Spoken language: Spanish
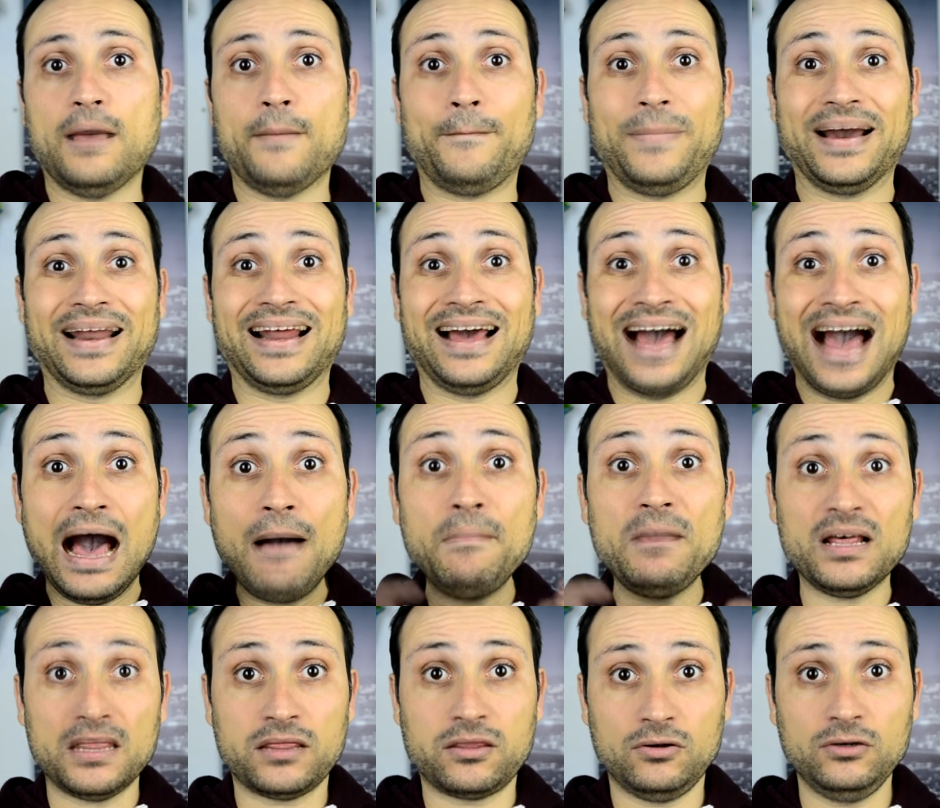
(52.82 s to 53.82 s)
Para
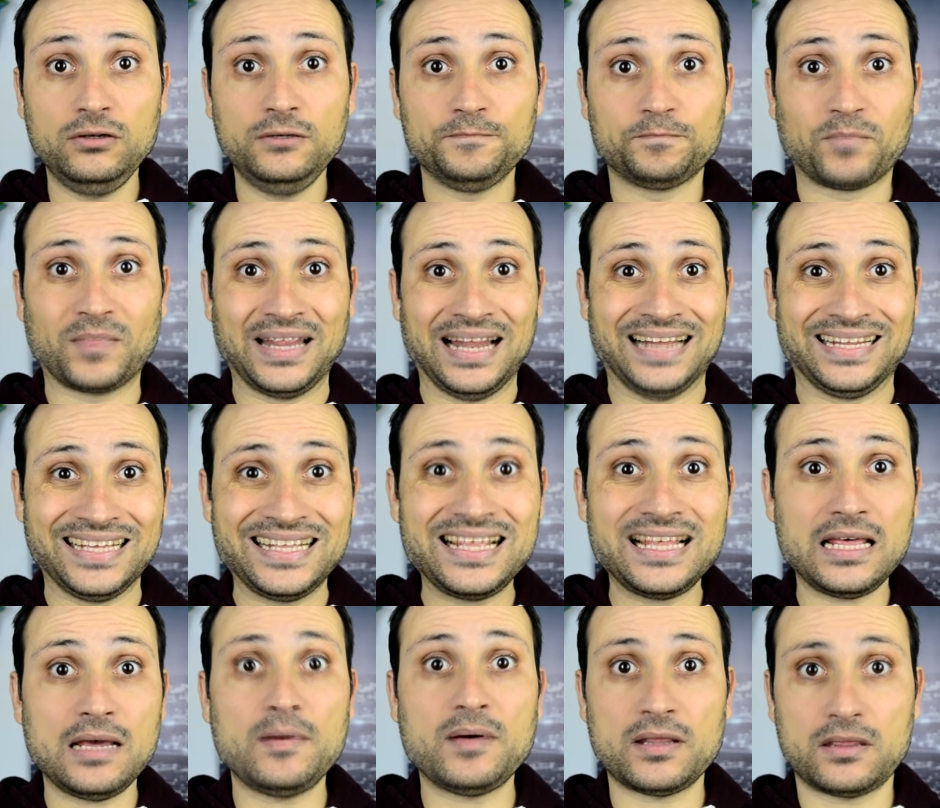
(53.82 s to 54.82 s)
Amazon, la tienda
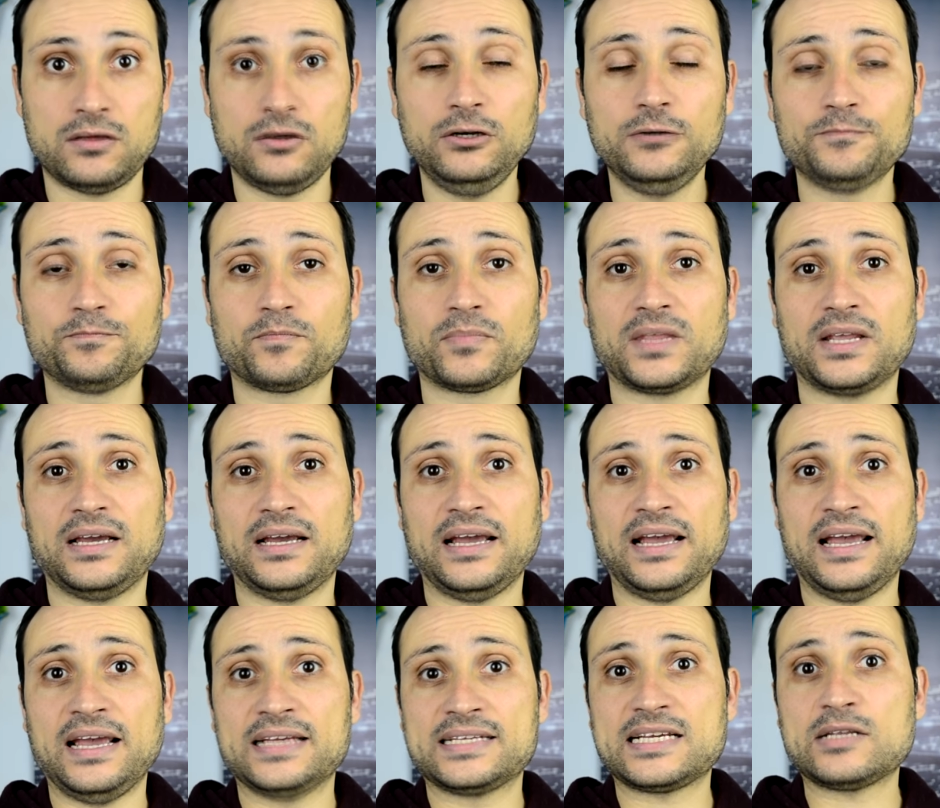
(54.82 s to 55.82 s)
de Amazon,
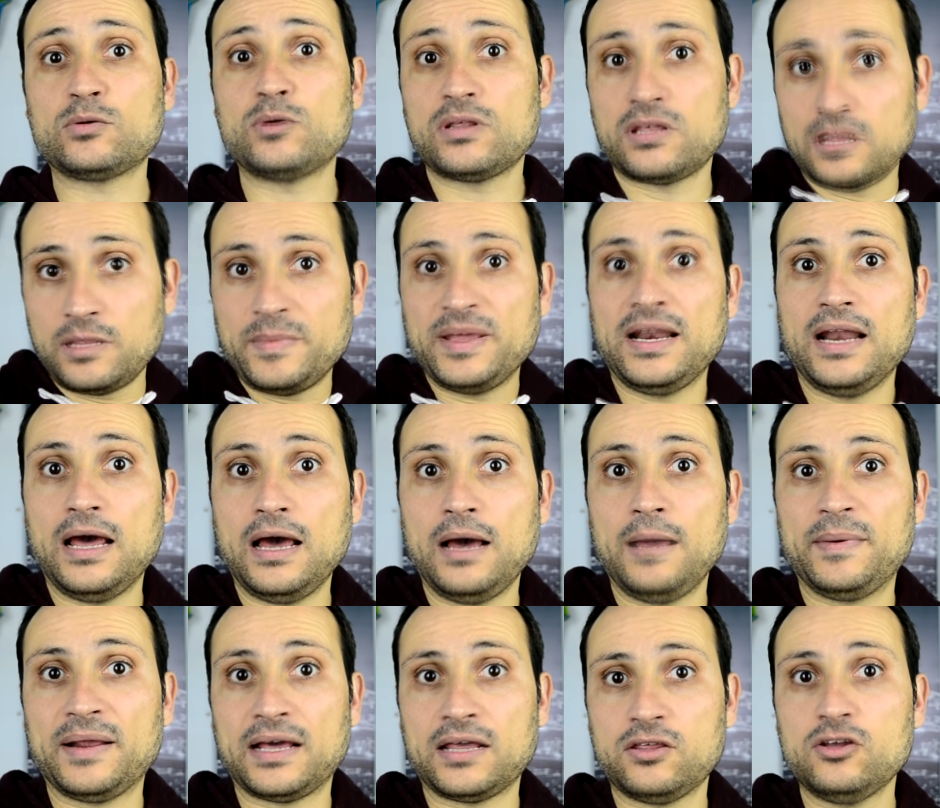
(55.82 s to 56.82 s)
eh, se ha actualizado también la
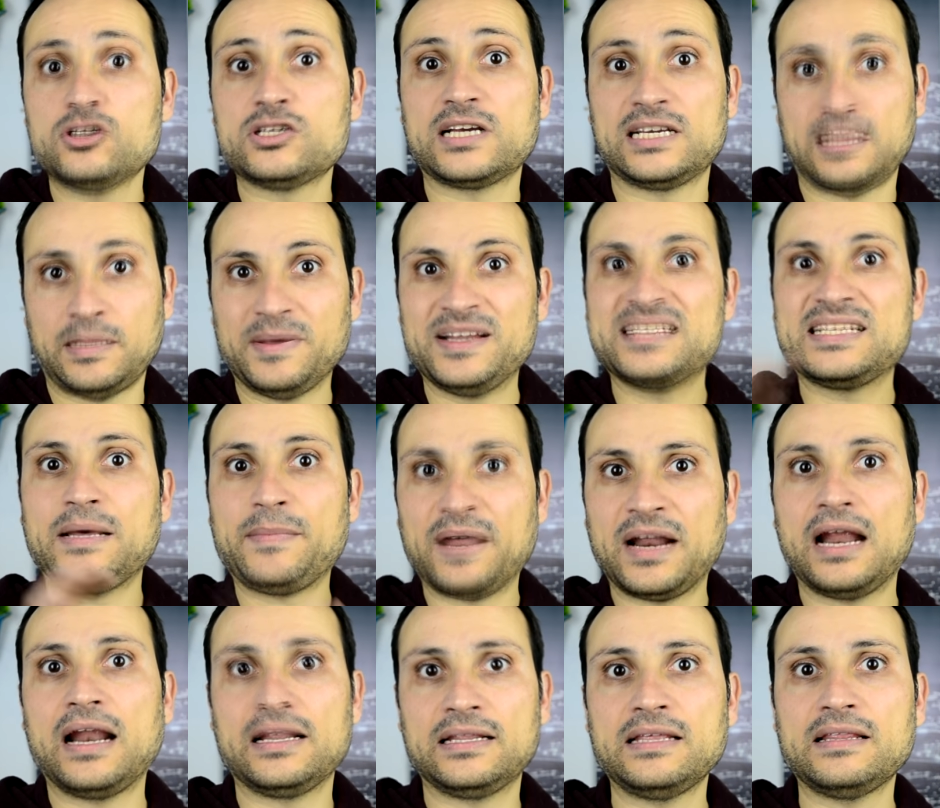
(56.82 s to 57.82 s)
aplicación, o sea que también está
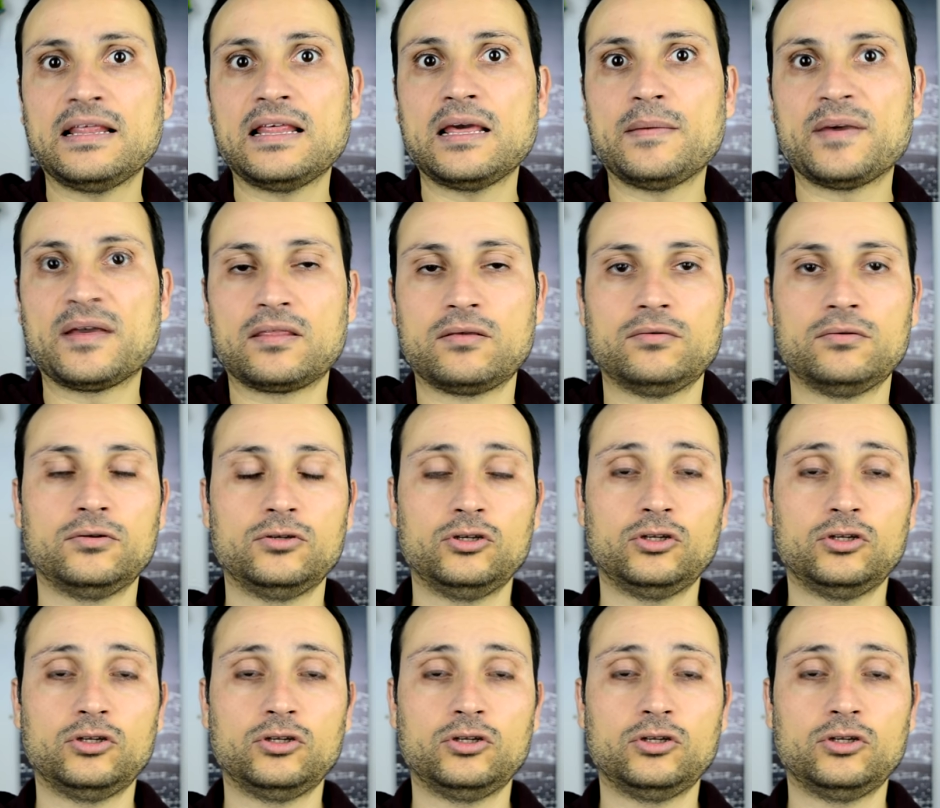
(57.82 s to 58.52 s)
para la tienda de Amazon.